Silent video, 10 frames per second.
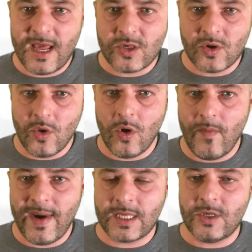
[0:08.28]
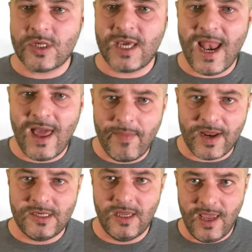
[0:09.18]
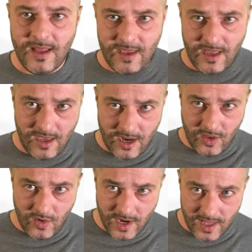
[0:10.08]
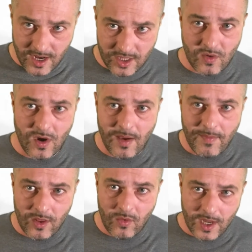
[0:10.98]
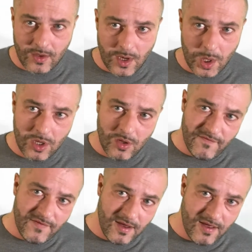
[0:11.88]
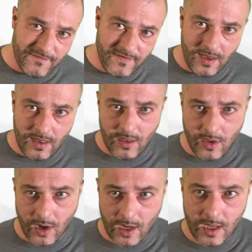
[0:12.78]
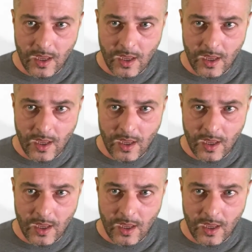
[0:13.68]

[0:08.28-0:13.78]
sono Marzio Sala, presidente e direttore della scuola per educatori cinofili di Affinity Dog.